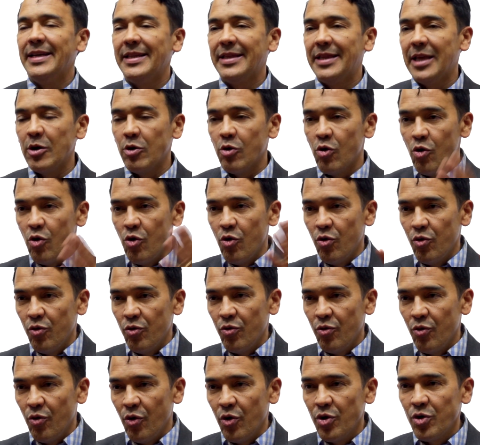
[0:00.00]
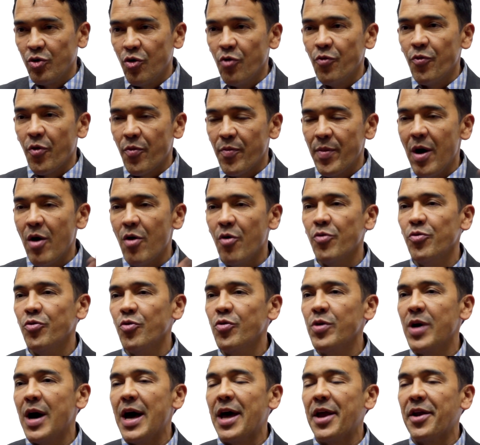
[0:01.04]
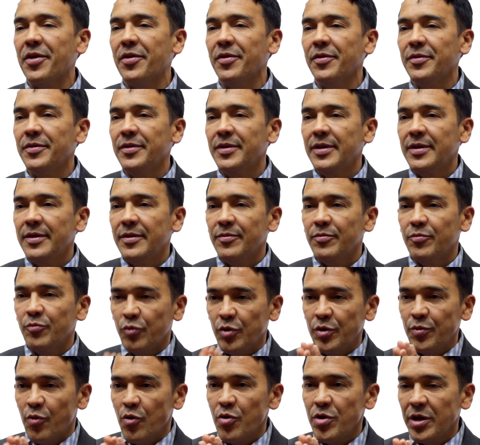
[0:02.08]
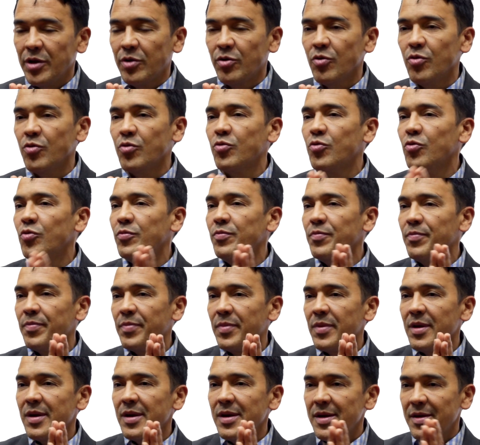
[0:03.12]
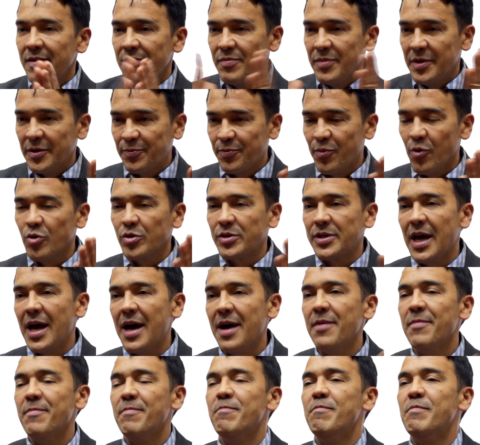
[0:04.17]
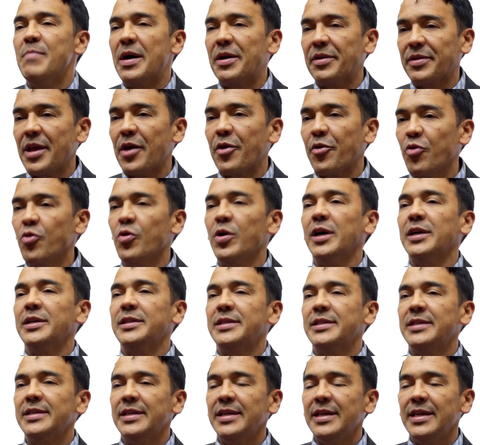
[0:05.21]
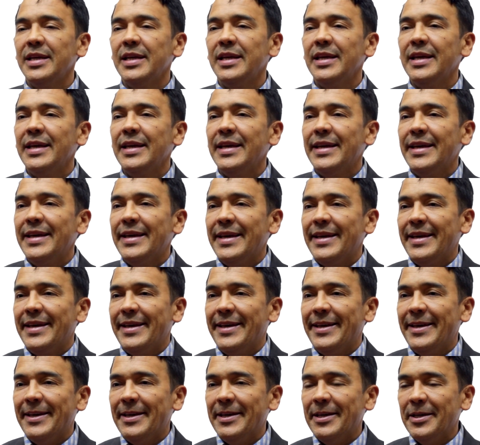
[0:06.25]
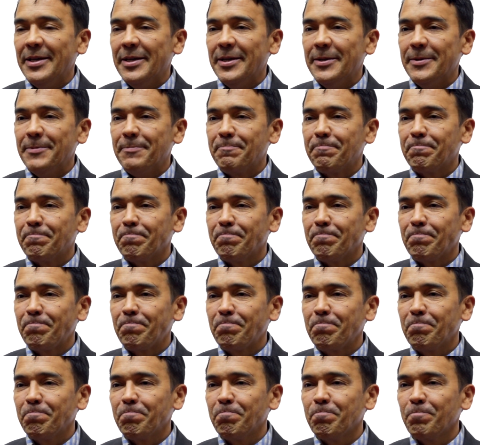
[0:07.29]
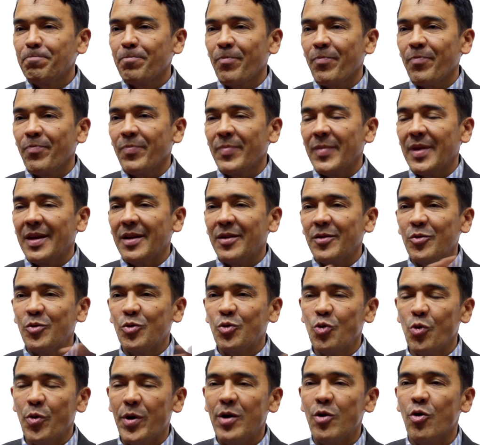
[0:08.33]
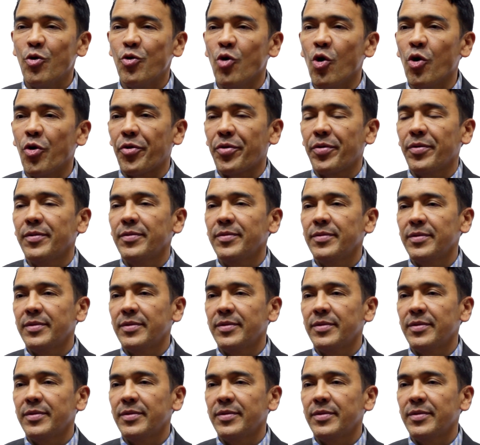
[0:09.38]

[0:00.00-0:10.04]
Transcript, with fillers: Eh, tengo hoy conformado un hogar muy bonito con mi esposa, Marta Rojas, eh, tuve el honor